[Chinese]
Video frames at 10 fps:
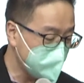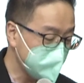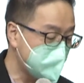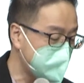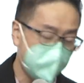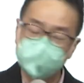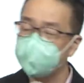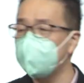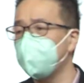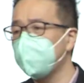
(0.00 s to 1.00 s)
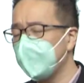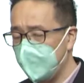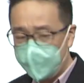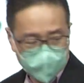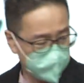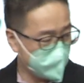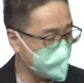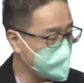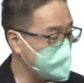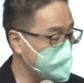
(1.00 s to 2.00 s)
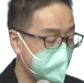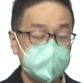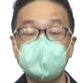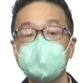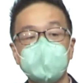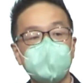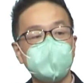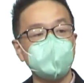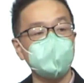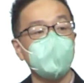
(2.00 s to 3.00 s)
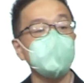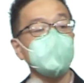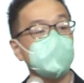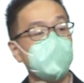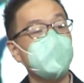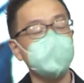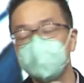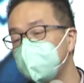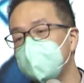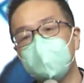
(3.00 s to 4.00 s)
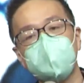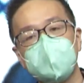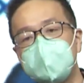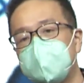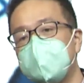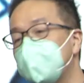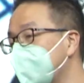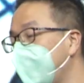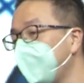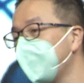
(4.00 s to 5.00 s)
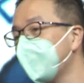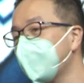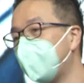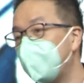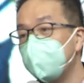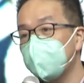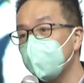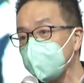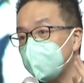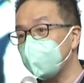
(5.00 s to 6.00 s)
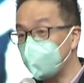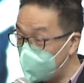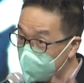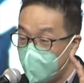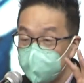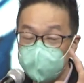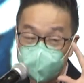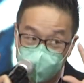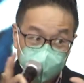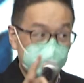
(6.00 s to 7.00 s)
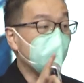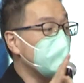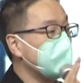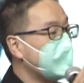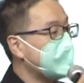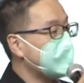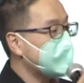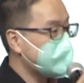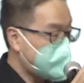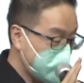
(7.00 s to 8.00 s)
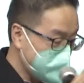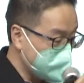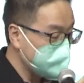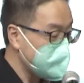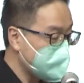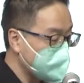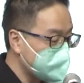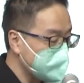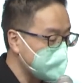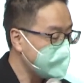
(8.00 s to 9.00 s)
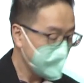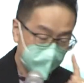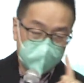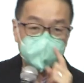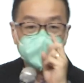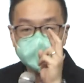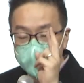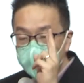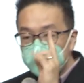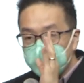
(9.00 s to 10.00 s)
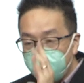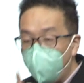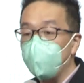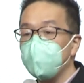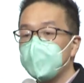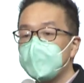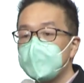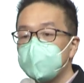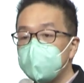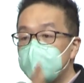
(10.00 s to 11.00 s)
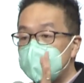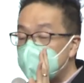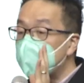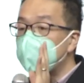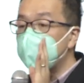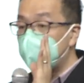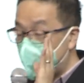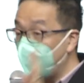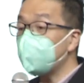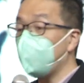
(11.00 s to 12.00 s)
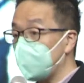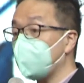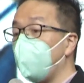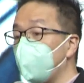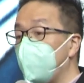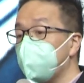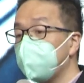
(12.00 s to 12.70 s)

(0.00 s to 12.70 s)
就是再一次，我只是说我谢谢所有的妈妈，特别像我的妻子，他们能够这样子做，他们的手是一个努力工作的，他是他们的口是一个教导的口啊。